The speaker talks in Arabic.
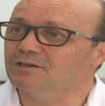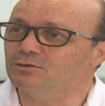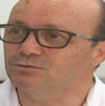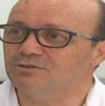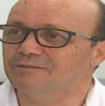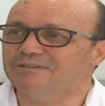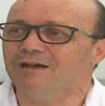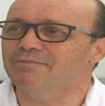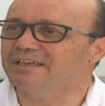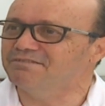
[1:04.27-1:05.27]
الخطوره
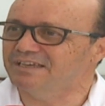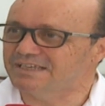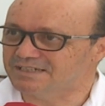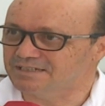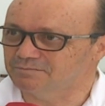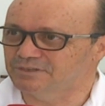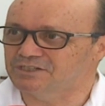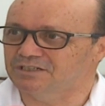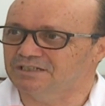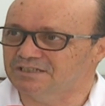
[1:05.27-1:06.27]
نتاعهم ضعيفه ياسر
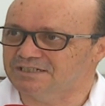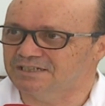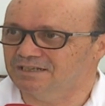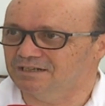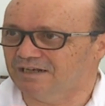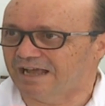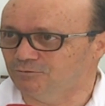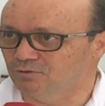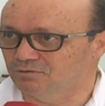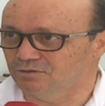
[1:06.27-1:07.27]
باش يصير
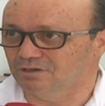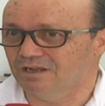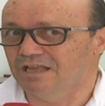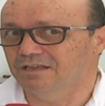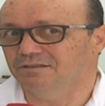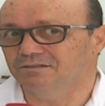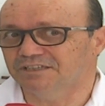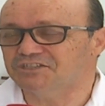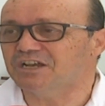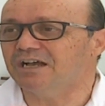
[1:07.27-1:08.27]
العدوى والكل دونك
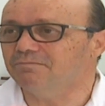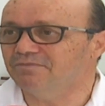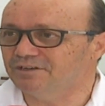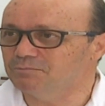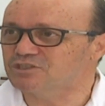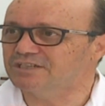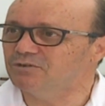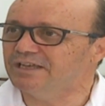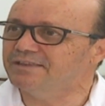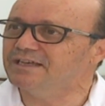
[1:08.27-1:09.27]
ديجا في
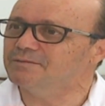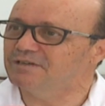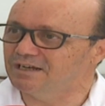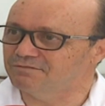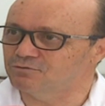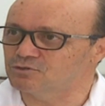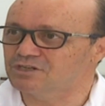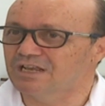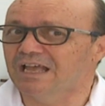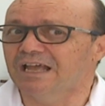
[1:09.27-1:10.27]
المستوى هذاك ما
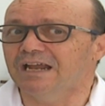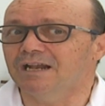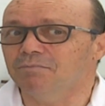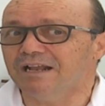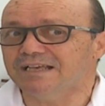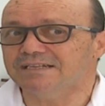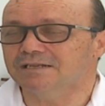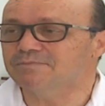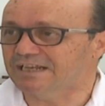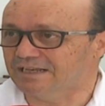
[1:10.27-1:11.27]
نخافوش
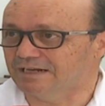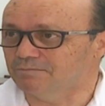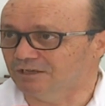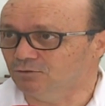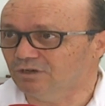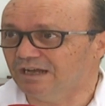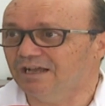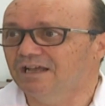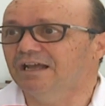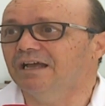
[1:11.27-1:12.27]
البلايص المسكره
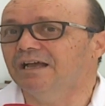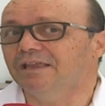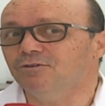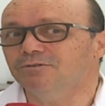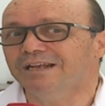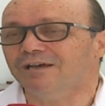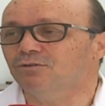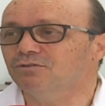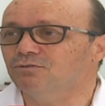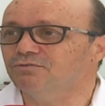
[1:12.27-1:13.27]
المغلوقه هذوك
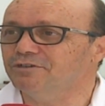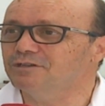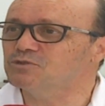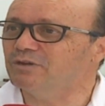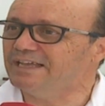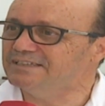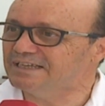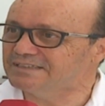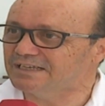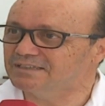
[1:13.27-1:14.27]
ناخذ فيهم شويه
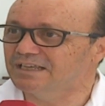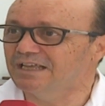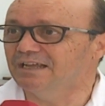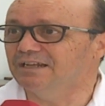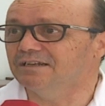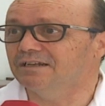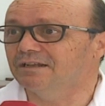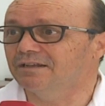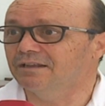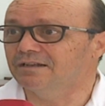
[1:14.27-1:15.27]
احتياطات
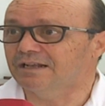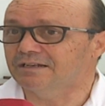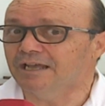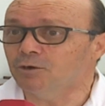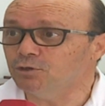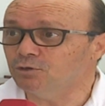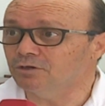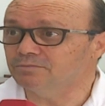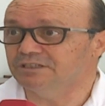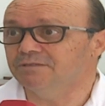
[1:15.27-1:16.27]

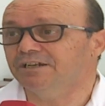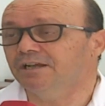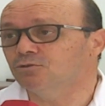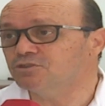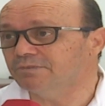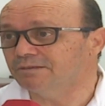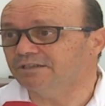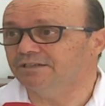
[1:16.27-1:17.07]
نهويوهم ديما نحلوش